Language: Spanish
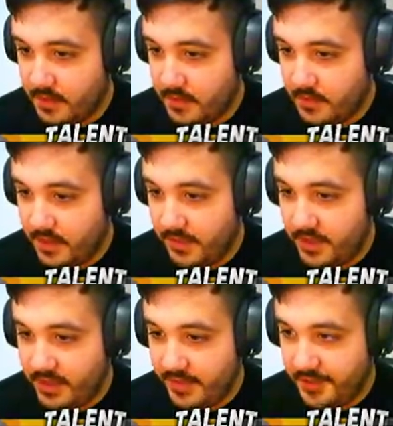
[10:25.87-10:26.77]
No hay ningún
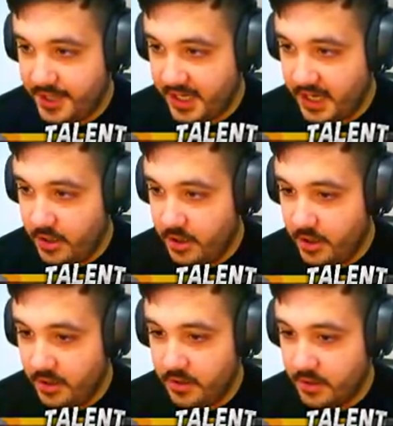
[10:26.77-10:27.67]
enemigo cerca, ¿no?
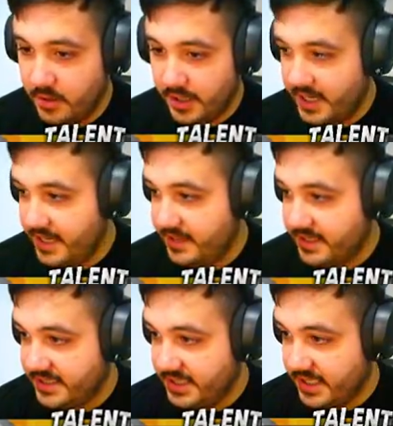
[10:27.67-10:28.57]
No. Ok, gente,
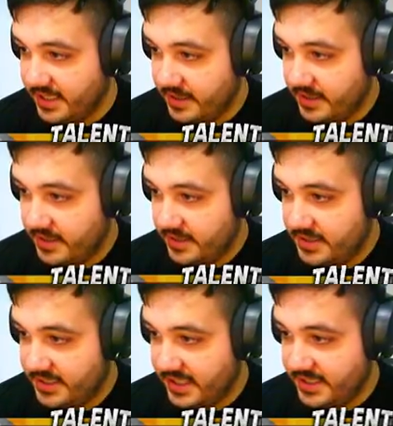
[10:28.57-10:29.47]
se sigue.
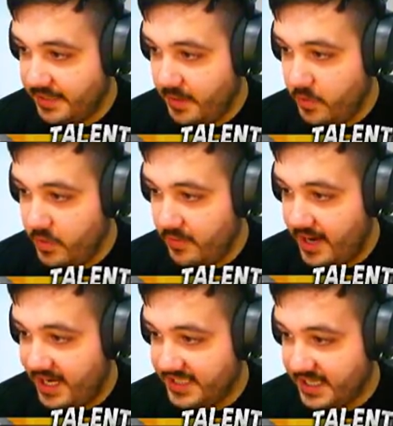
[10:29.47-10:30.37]
Se sigue, estamos muy
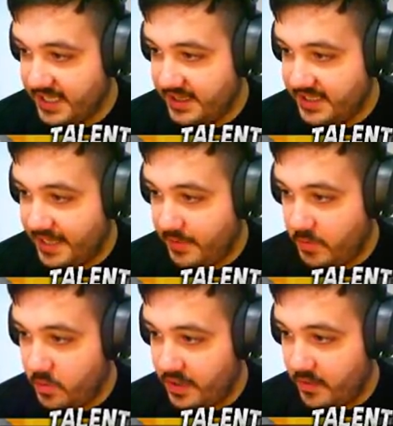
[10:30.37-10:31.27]
iguales, eh, gente, estamos
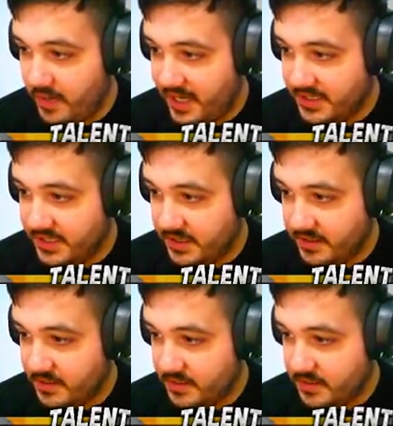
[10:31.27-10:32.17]
muy iguales, tío.
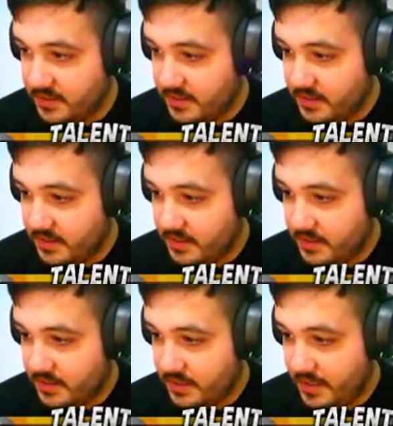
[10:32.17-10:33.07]

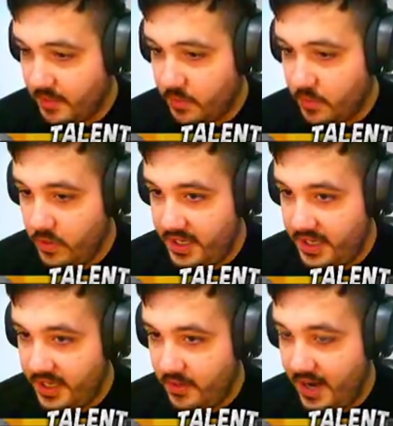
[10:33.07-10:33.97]
Estamos muy
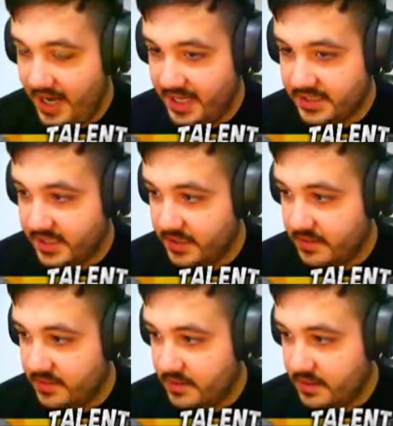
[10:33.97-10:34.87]
iguales, tío.
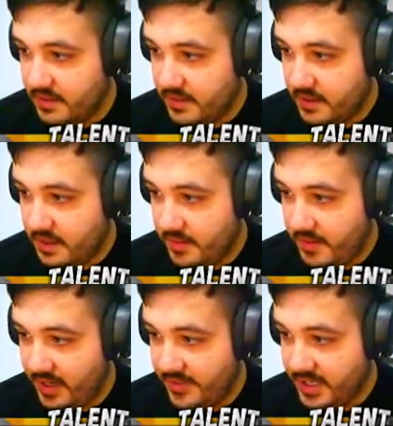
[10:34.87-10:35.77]
No me
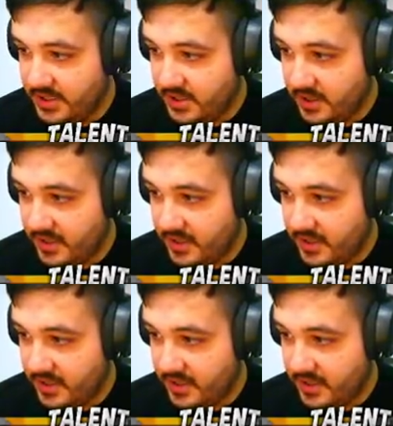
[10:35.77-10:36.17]
mola a mí eso, tío.